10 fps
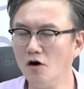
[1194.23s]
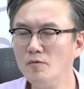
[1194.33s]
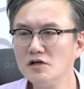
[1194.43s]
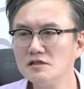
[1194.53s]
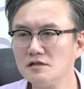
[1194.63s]
그
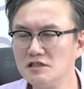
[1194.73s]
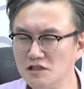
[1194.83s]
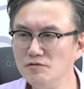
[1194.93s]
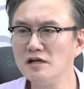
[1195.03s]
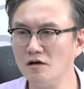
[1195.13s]
어머니들
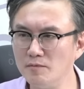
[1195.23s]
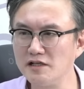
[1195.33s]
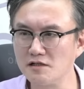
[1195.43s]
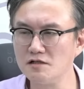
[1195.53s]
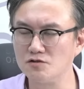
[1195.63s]
시위할
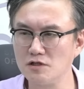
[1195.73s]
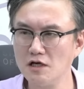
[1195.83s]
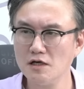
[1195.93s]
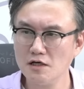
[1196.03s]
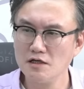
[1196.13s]
어머니들을
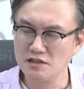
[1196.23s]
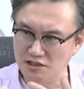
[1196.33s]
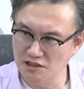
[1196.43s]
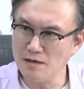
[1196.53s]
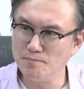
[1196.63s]

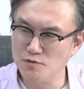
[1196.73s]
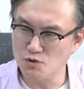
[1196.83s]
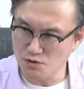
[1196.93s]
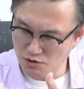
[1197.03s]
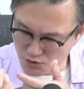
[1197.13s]
진압
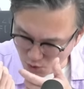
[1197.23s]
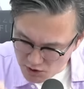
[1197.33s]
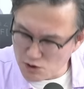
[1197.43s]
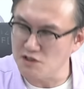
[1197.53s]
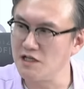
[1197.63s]

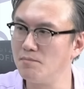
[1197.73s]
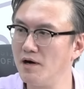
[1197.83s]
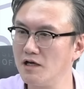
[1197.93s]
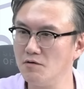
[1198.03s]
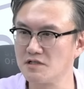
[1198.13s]
총기로
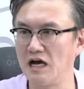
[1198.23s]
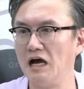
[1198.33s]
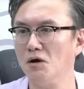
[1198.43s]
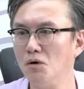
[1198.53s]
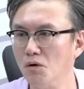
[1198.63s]
진압하기 위해서
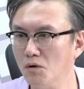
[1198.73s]
가요.